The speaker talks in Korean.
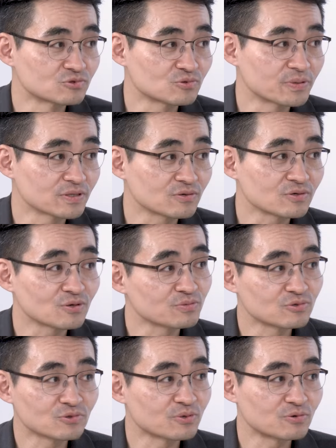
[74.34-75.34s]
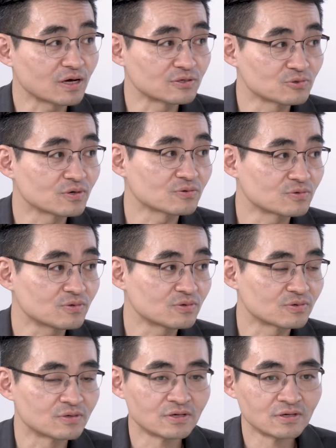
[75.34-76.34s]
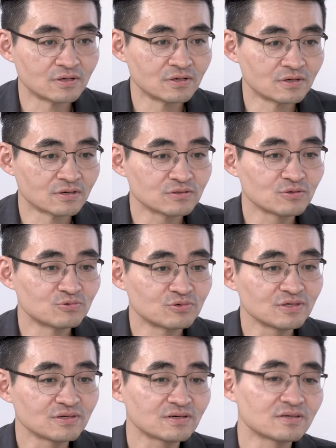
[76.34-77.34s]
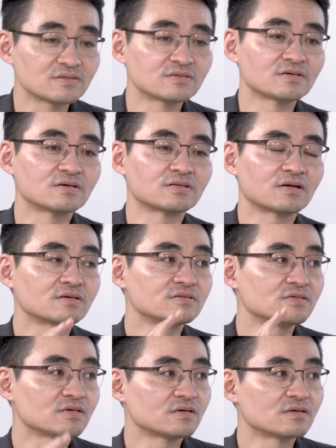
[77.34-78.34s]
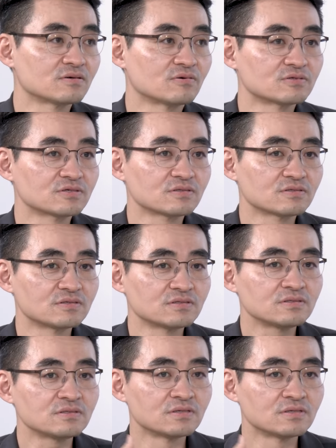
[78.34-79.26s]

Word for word: 중국 배터리 기업들도 별로 안 좋았고 근데 우리나라는 이제 당시에 어쨌든